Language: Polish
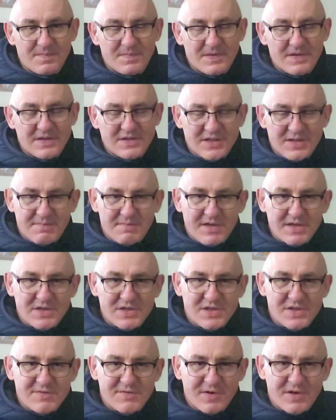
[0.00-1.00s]
że
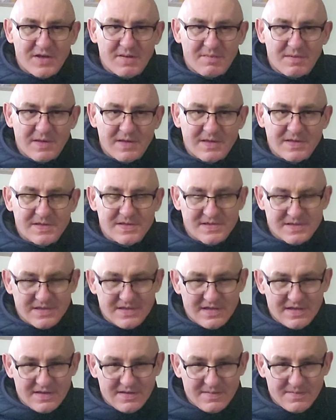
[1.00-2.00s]
masz swoje
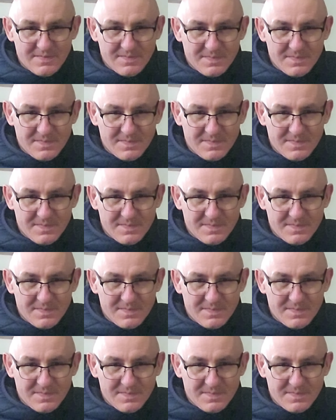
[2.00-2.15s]
miejsce